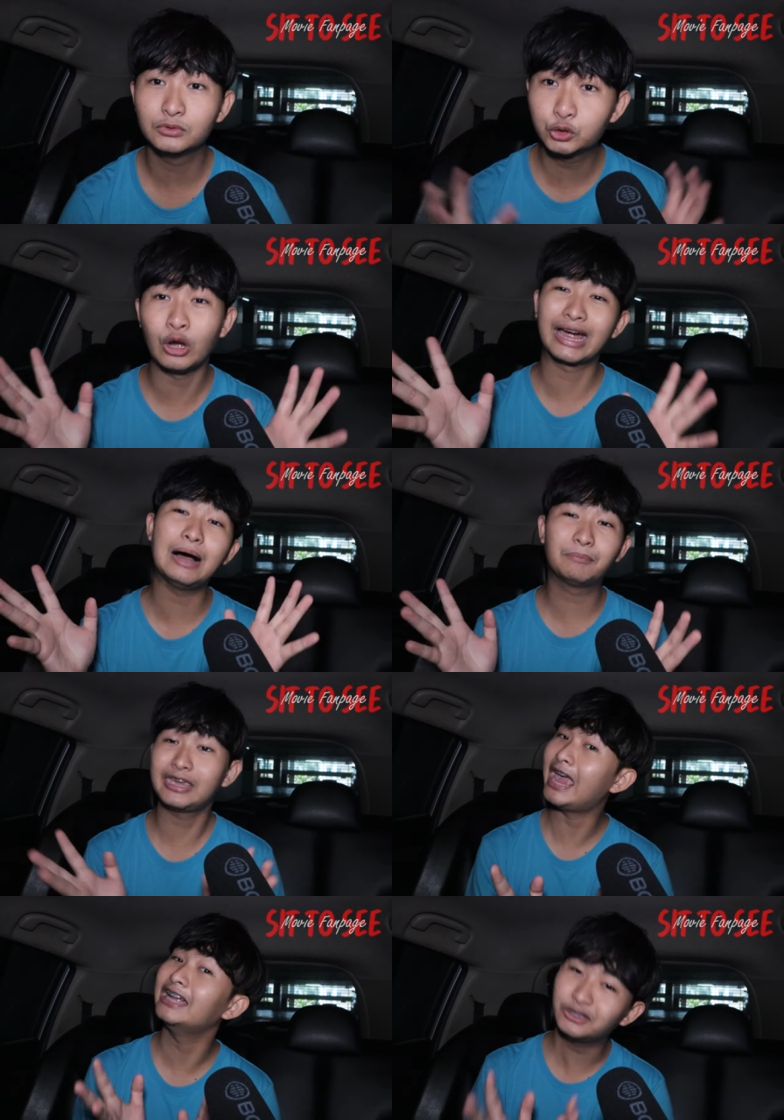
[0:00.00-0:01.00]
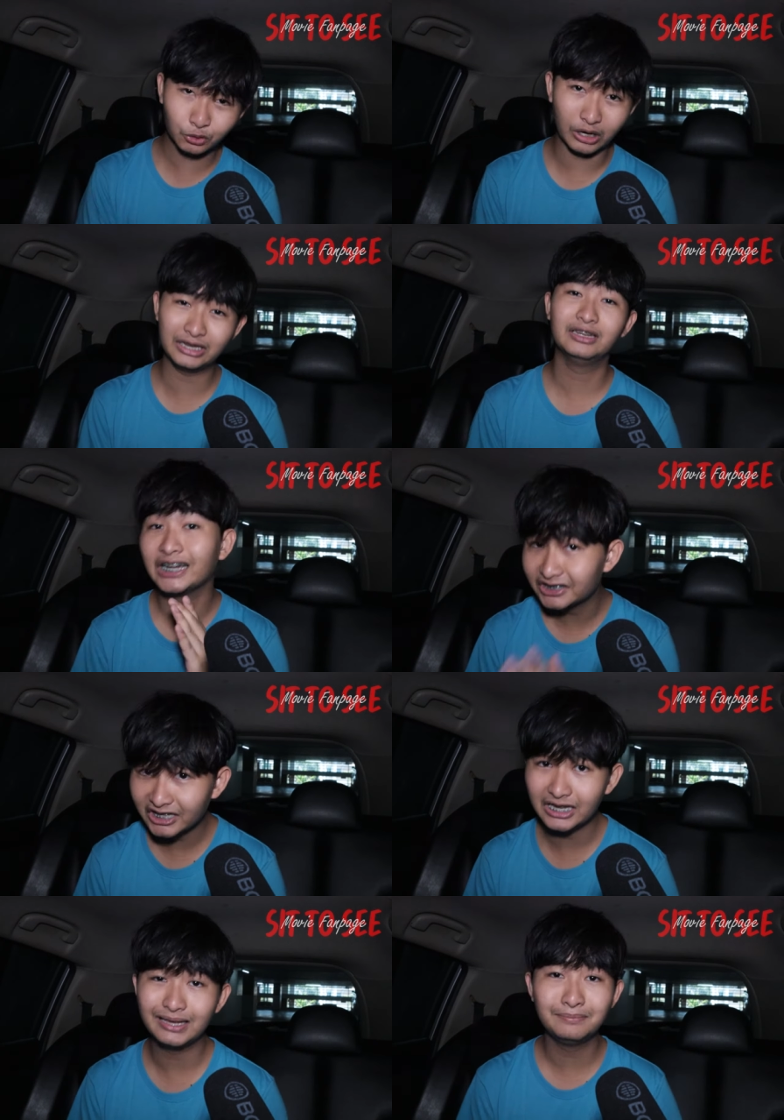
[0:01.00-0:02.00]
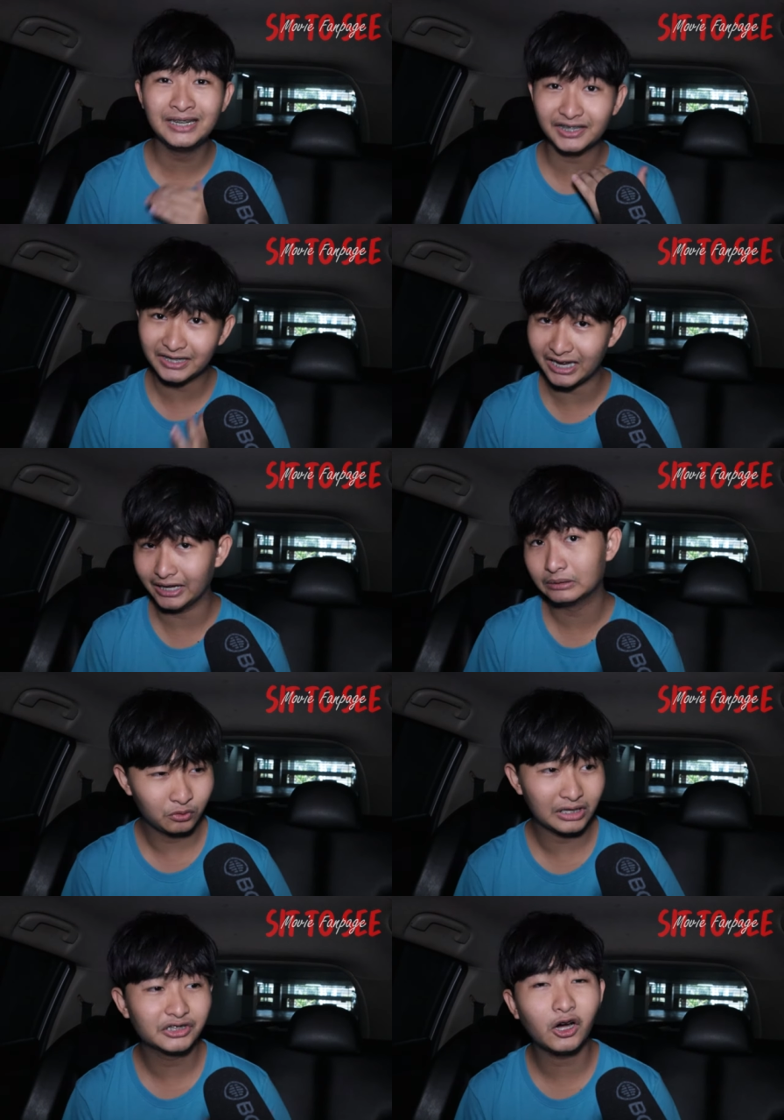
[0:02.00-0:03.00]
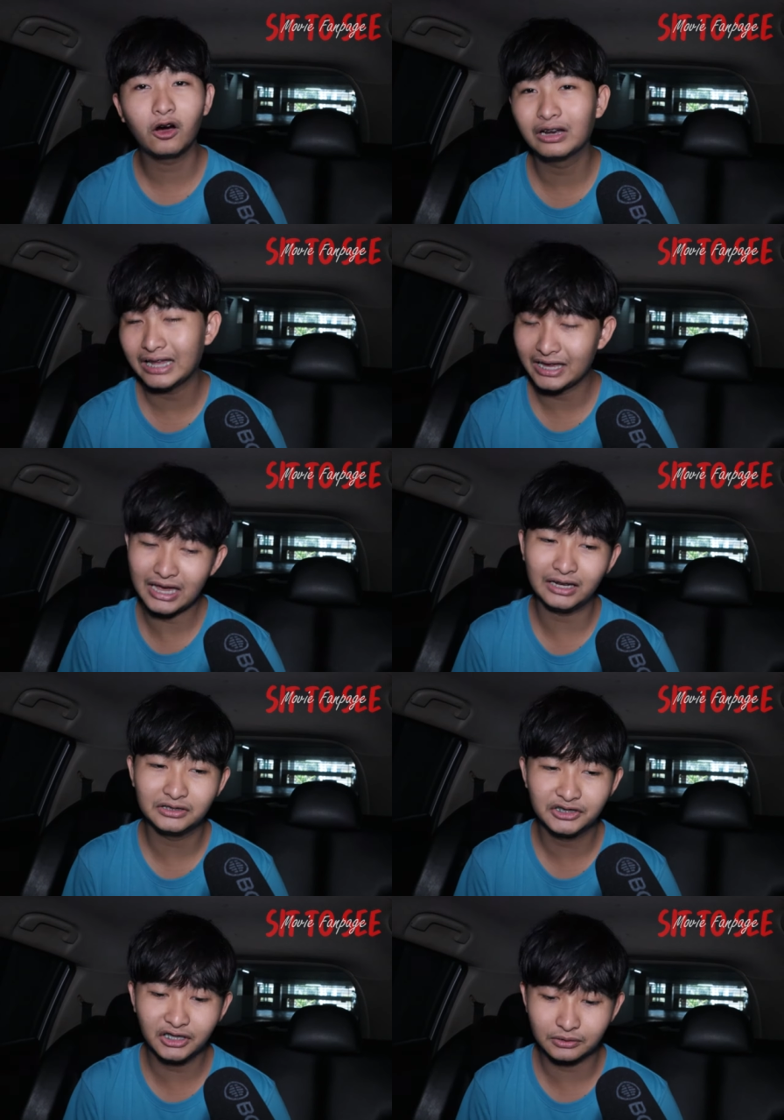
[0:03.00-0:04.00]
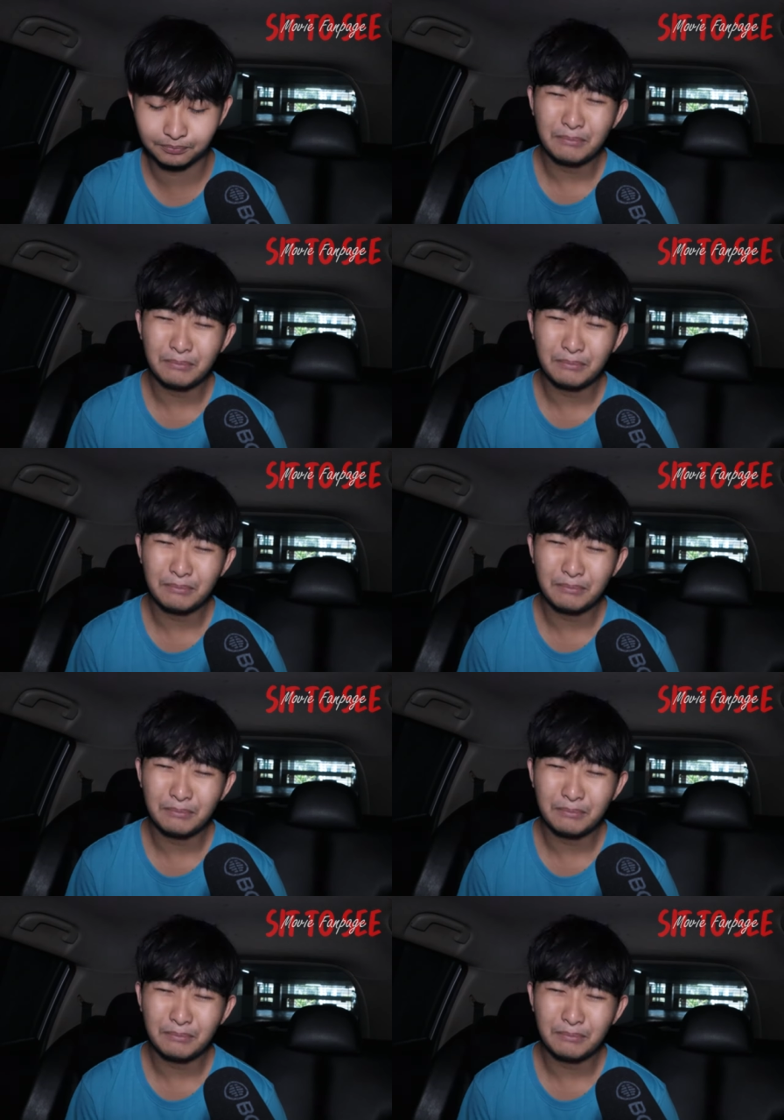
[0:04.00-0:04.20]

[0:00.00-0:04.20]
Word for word: สวยครับแคสสวยเซ็กซี่มีเสน่ห์อยู่ในซองอะไรเงี้ย ซึ่ง